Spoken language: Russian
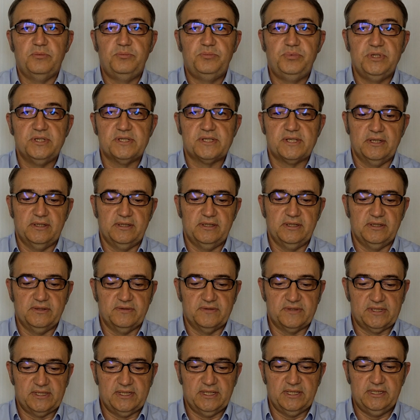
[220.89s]

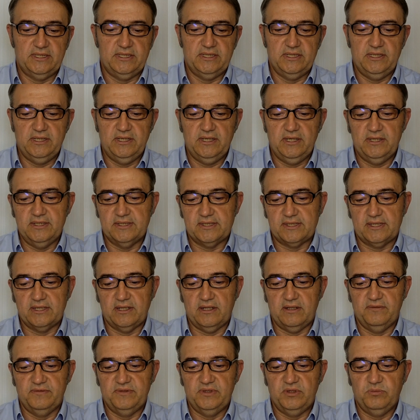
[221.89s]
описанные в статье, и
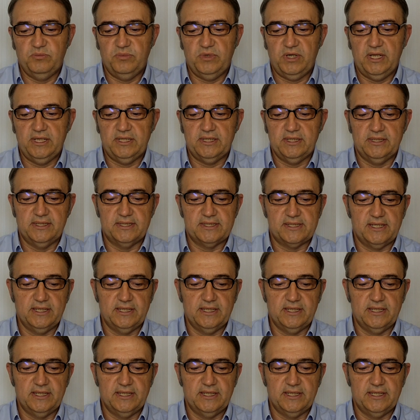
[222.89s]
стал внимательно